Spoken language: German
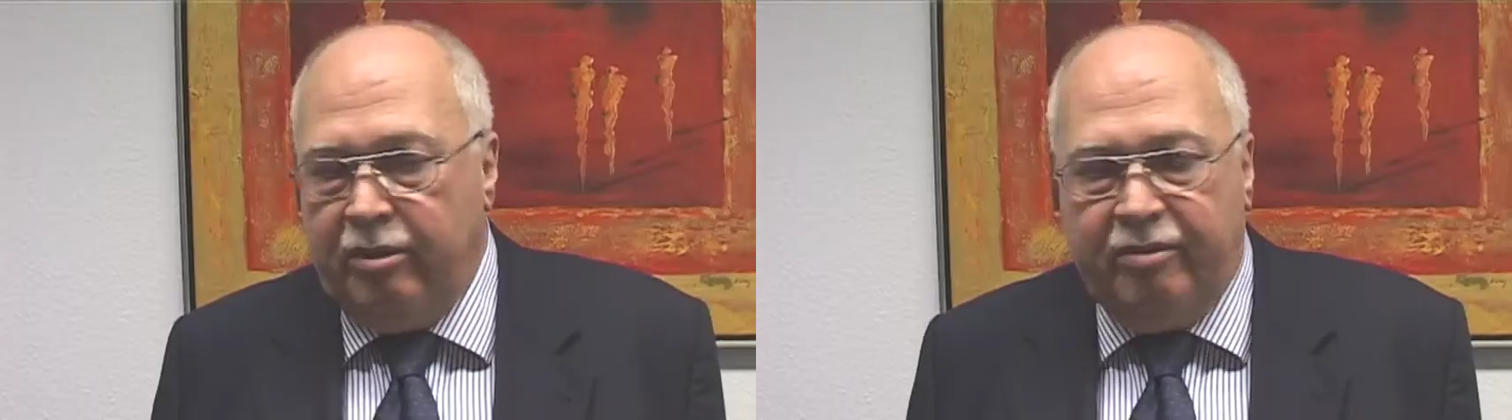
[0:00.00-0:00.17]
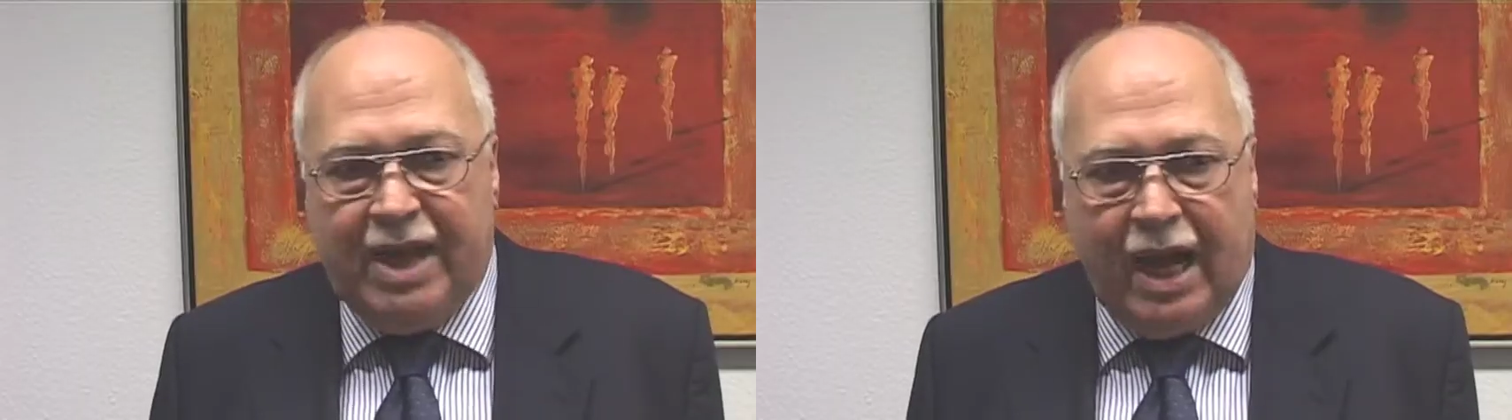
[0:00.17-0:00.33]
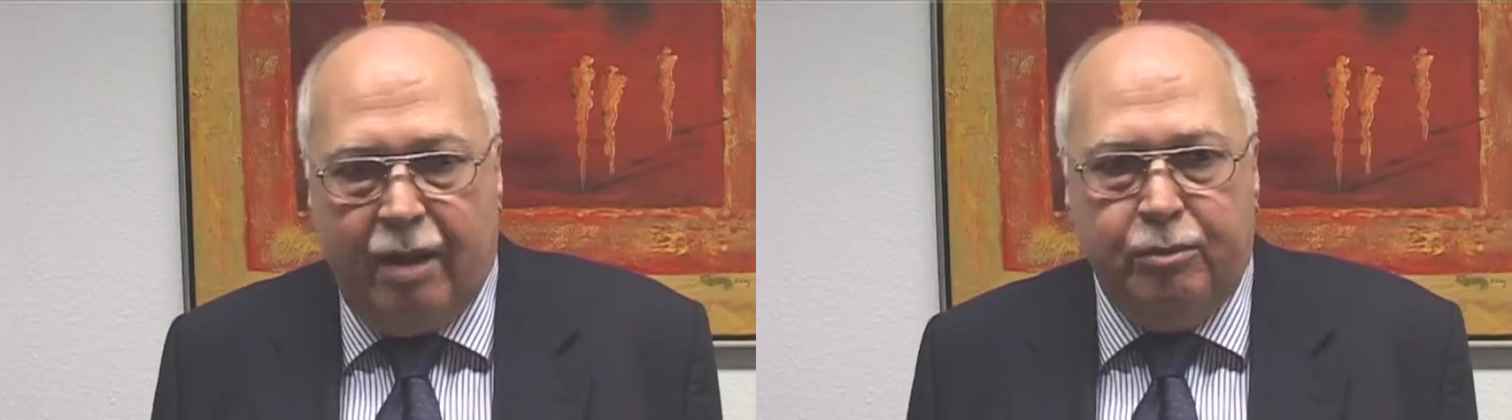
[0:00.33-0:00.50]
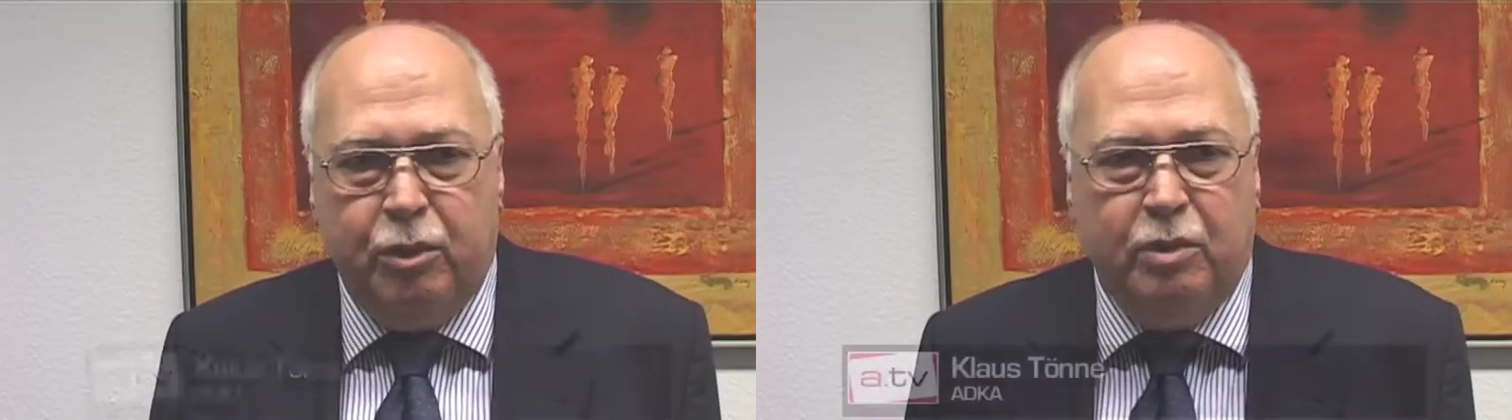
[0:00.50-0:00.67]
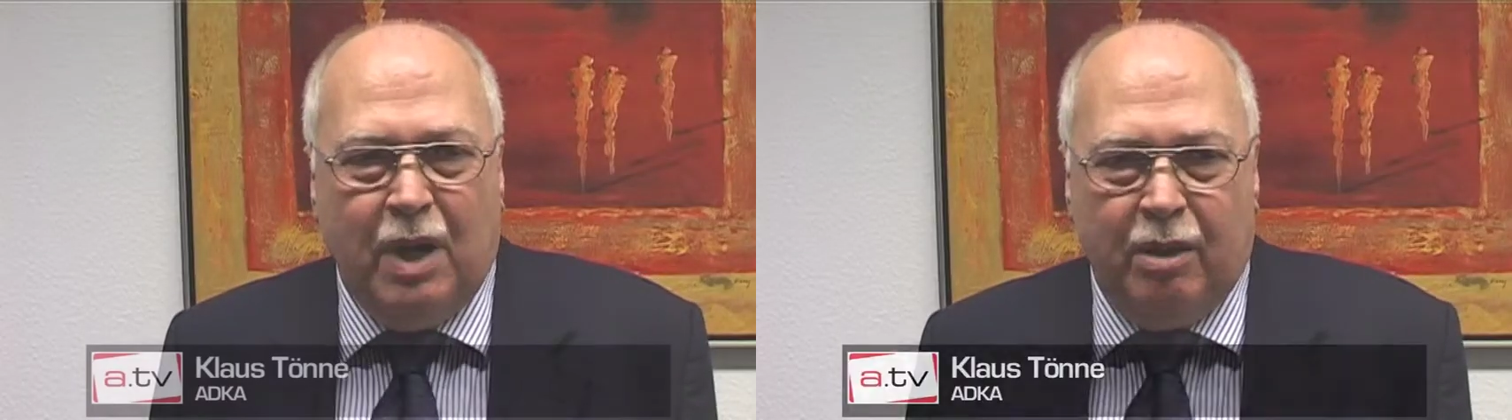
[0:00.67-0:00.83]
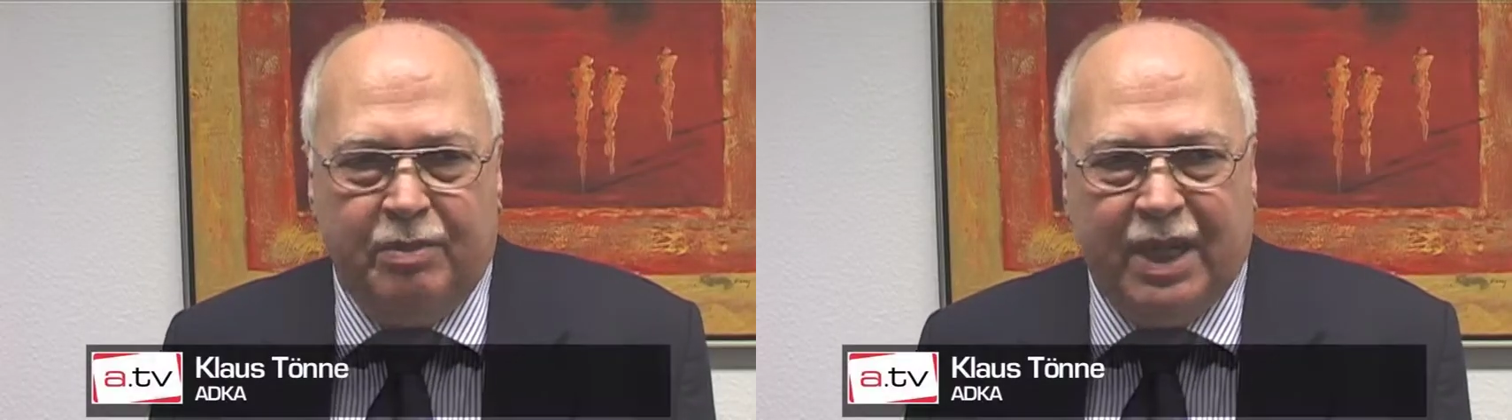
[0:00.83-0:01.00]
Wir haben
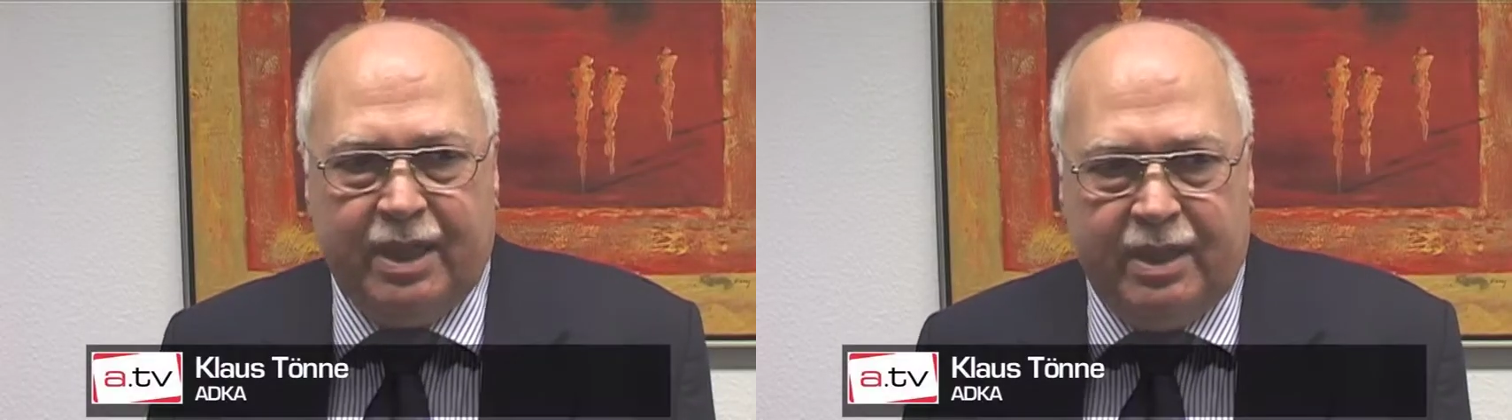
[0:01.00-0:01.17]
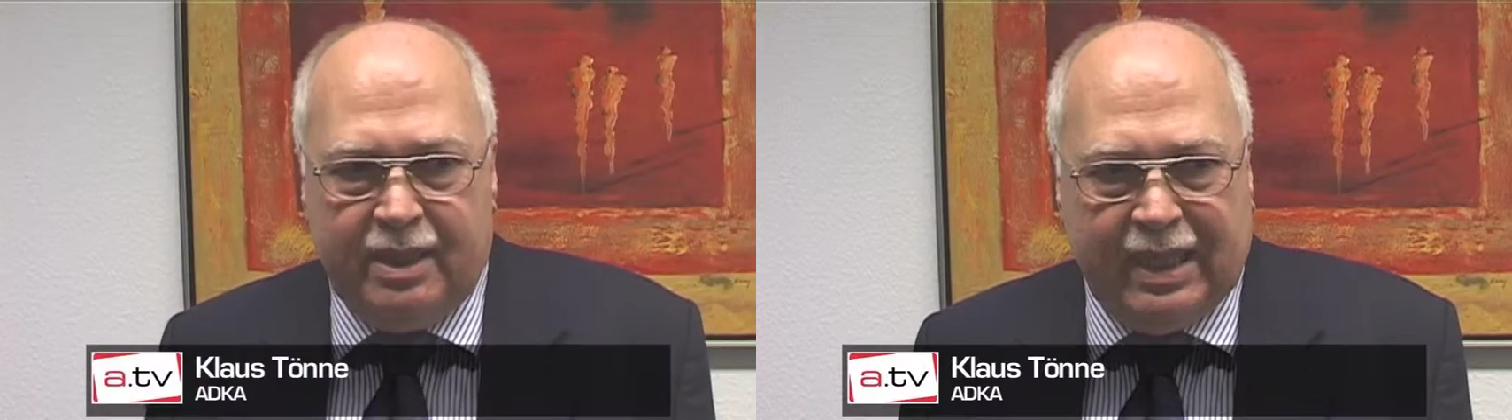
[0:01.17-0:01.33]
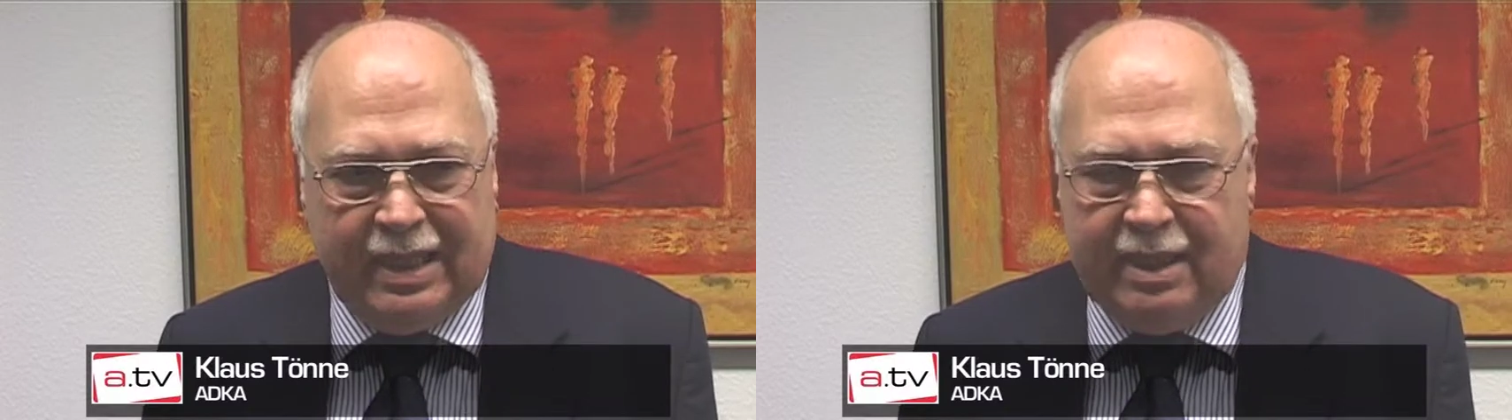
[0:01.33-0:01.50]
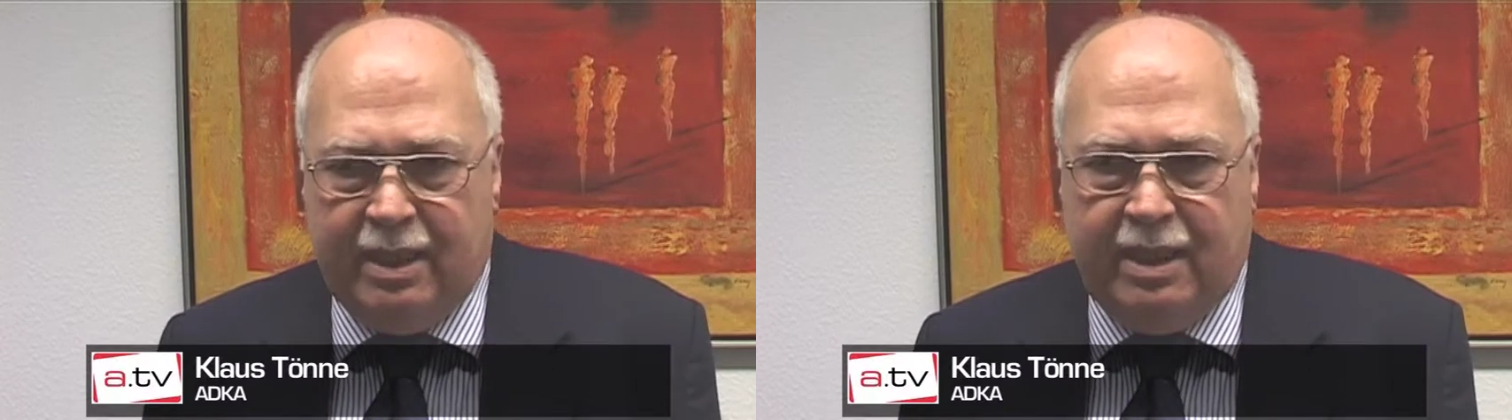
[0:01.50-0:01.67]
überhaupt kein Interesse,